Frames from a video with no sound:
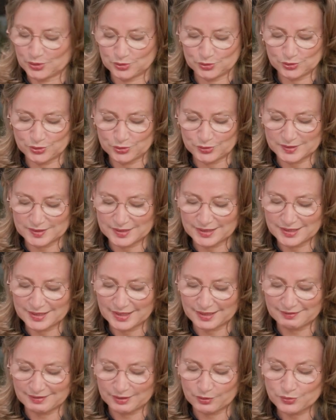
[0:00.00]
du dossier
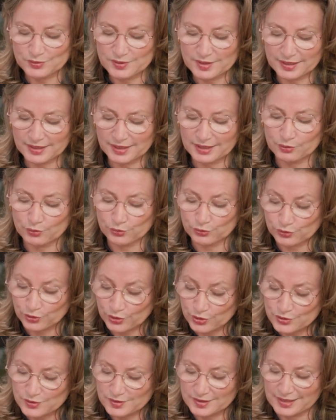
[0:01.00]
qui a été consacré au
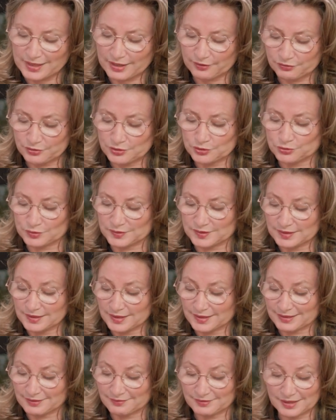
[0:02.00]
trust et à la fiducie
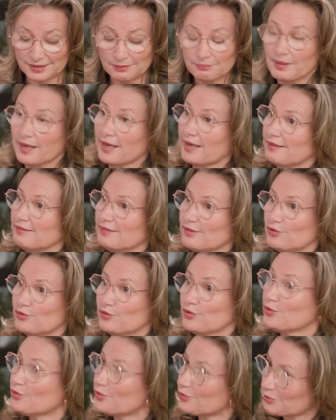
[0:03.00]
et qui vient de paraître
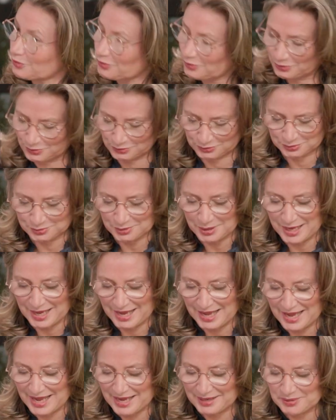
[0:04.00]
dans notre revue
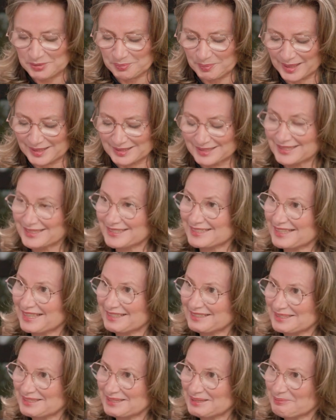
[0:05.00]
Actes pratiques et
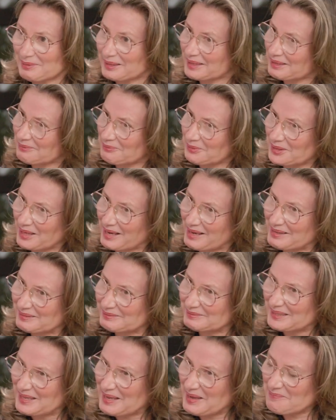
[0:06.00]
stratégie patrimoniale.
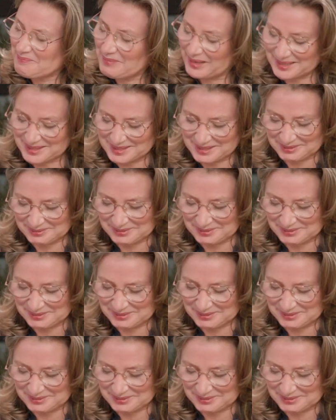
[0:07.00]
Merci